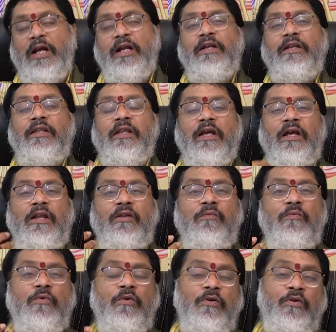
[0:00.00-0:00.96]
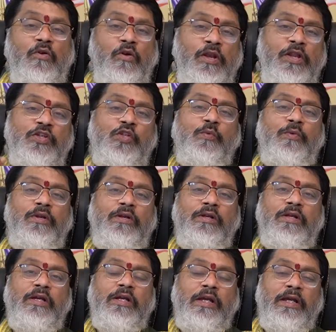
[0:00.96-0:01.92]
అండ్ దే ఆర్ మోర్ నాలెడ్జబుల్
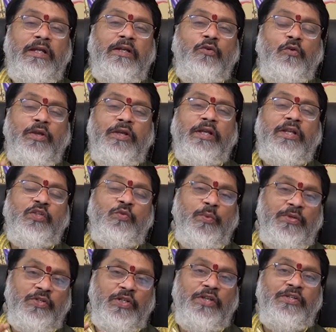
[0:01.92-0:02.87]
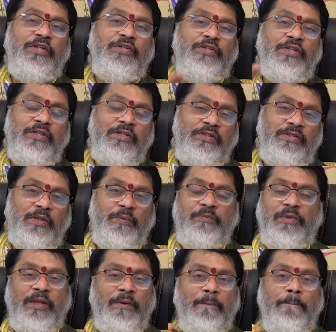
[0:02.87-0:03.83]
ఇన్ డూయింగ్ అన్ స్పెషలైజేషన్ ఇన్
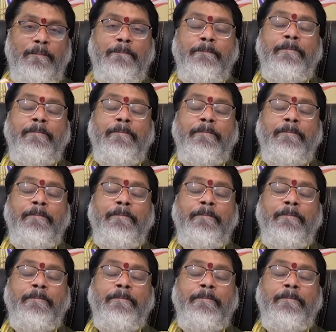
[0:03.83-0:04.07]
సంథింగ్